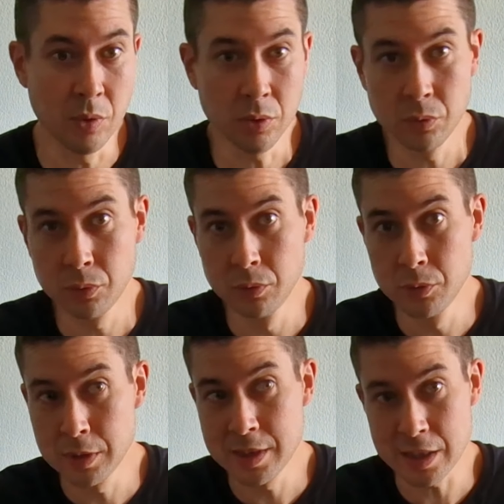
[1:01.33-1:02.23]
modes
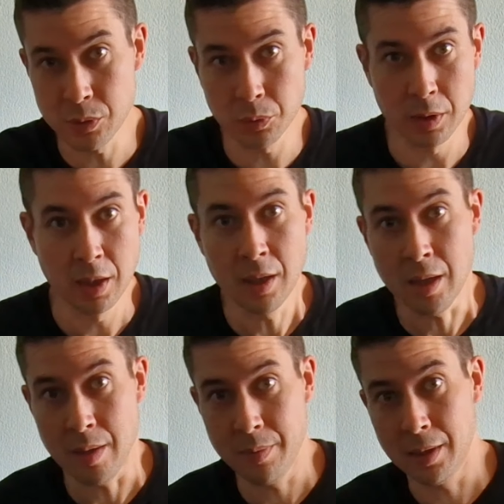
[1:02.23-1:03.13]
d'utilisation,
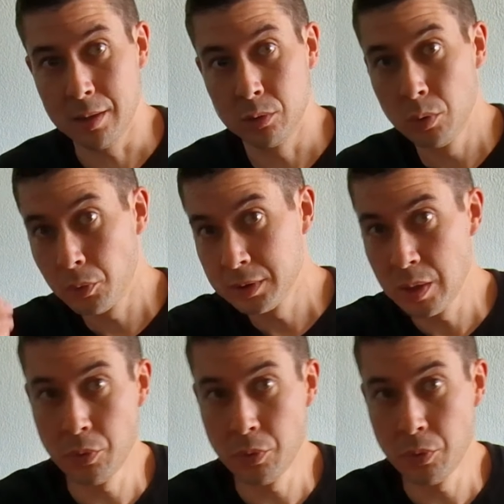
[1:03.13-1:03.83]
ben, demandez